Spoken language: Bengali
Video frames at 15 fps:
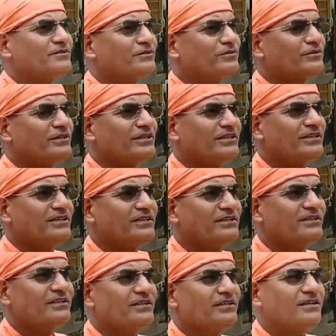তো এই
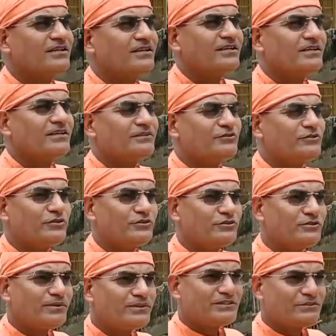জ্যৈষ্ঠ
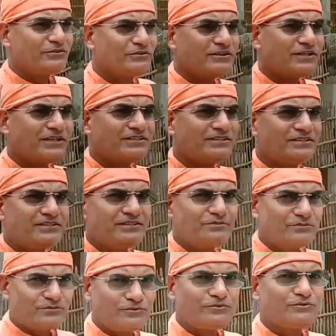মাসের সংক্রান্তিতে
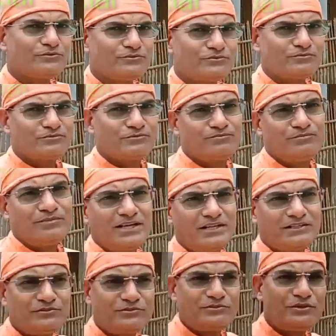মেলা
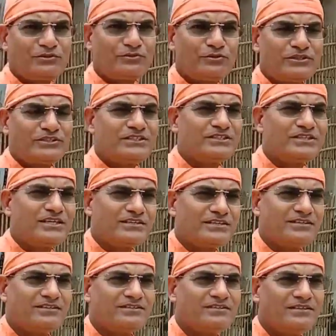শুরু হয় কয়েকদিন থাকে
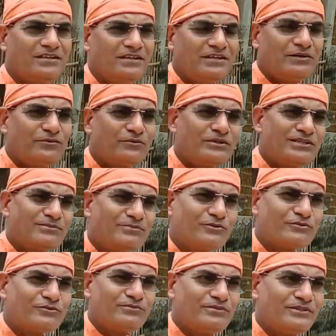অনেক
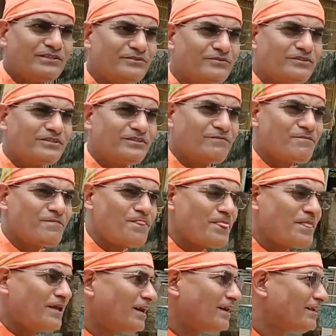ভক্ত ভিড় করে
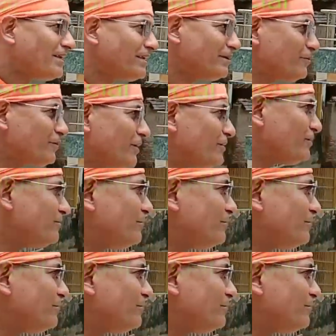এখানে গৌরাঙ্গ